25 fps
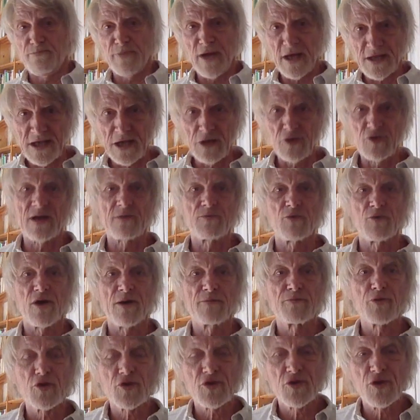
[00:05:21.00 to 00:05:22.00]
Particulièrement
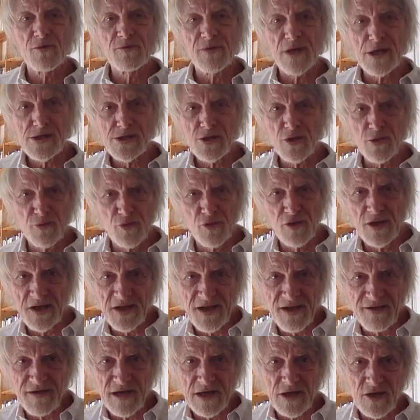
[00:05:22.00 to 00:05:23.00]
important, bien sûr, pour les
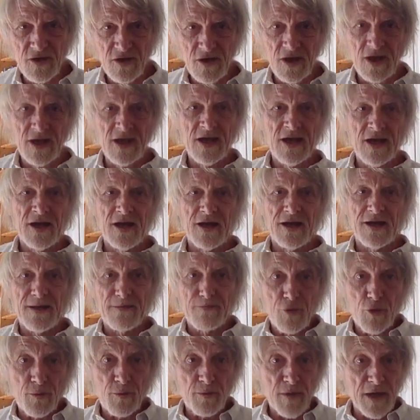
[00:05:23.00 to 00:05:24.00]
travailleurs les
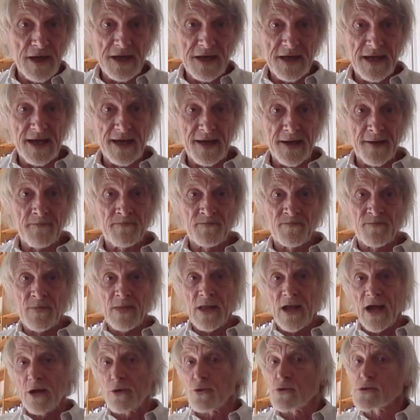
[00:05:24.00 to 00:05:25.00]
plus précaires.
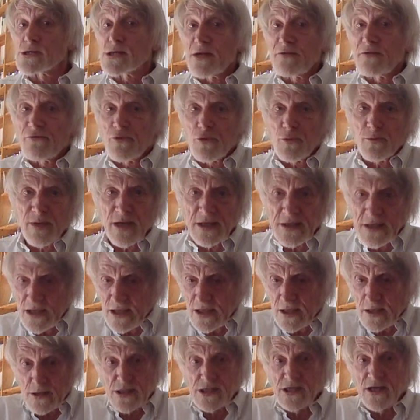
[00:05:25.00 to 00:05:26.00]
Alors, ça ne veut pas
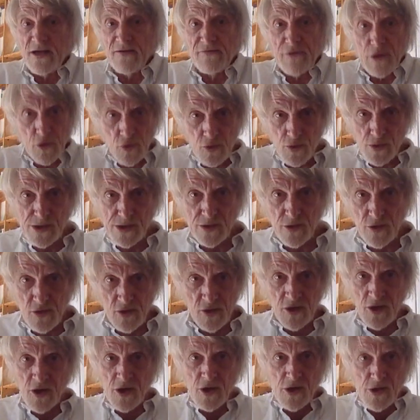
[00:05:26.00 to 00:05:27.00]
dire s'il y avait eu ce,
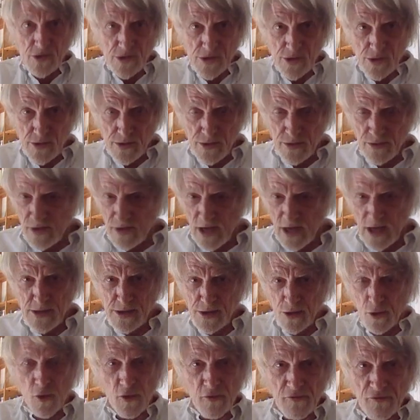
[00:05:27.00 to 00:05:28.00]
hein,
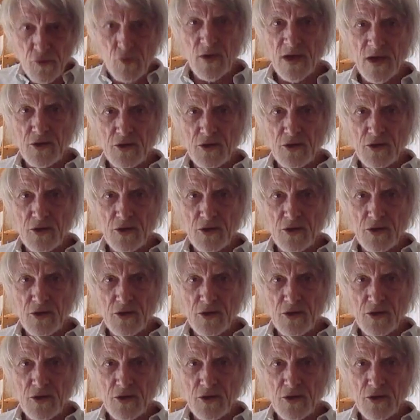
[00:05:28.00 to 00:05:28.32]
revenu